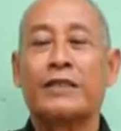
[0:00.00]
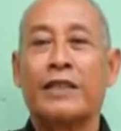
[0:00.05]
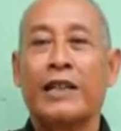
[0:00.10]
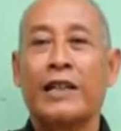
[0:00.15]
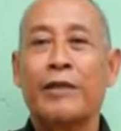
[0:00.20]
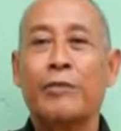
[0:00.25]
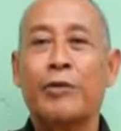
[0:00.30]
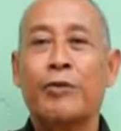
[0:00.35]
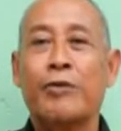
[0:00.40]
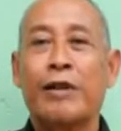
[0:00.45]

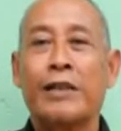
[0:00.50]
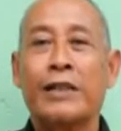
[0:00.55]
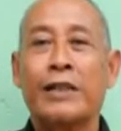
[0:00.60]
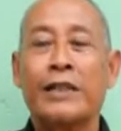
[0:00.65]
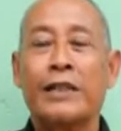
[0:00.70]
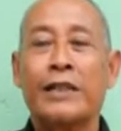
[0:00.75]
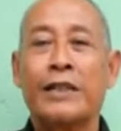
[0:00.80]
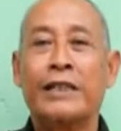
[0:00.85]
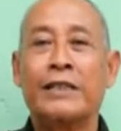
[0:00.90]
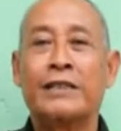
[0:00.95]
Saya
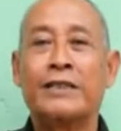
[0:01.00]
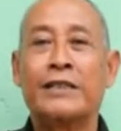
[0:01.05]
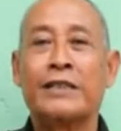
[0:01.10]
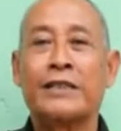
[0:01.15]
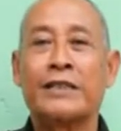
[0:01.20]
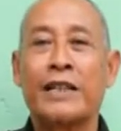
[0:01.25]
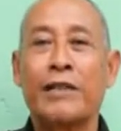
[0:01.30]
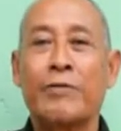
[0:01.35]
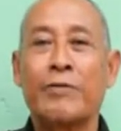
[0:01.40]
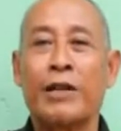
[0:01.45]
mewakili
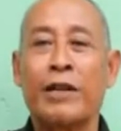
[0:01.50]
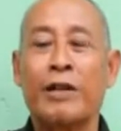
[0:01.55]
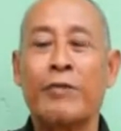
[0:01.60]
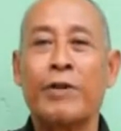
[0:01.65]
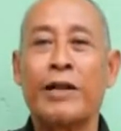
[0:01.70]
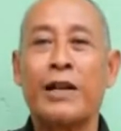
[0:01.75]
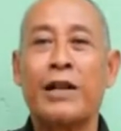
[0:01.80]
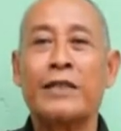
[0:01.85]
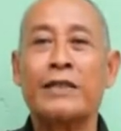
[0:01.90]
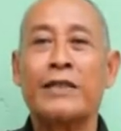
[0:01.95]
istri saya
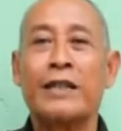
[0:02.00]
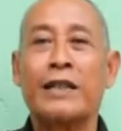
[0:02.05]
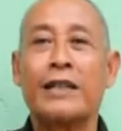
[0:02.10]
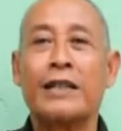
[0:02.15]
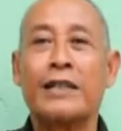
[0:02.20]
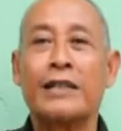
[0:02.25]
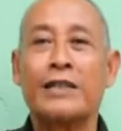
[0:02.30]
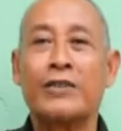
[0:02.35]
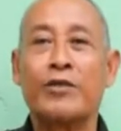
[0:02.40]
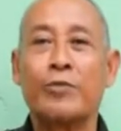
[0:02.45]
bernama Haja
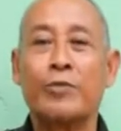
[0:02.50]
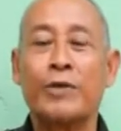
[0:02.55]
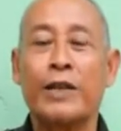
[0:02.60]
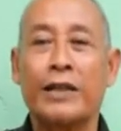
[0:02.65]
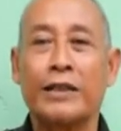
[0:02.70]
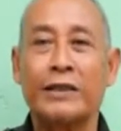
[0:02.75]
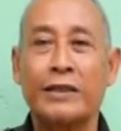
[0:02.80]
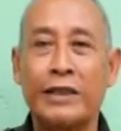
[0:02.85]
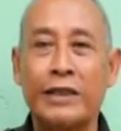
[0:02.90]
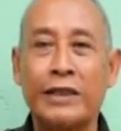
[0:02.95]
Elis
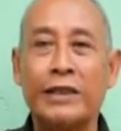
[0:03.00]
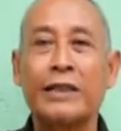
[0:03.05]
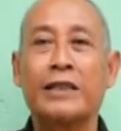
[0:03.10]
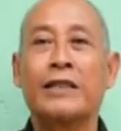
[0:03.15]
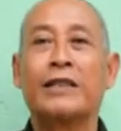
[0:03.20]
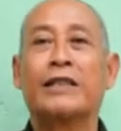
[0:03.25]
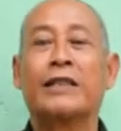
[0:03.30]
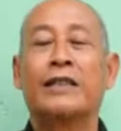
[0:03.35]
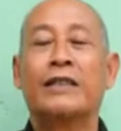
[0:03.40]
Sumiati.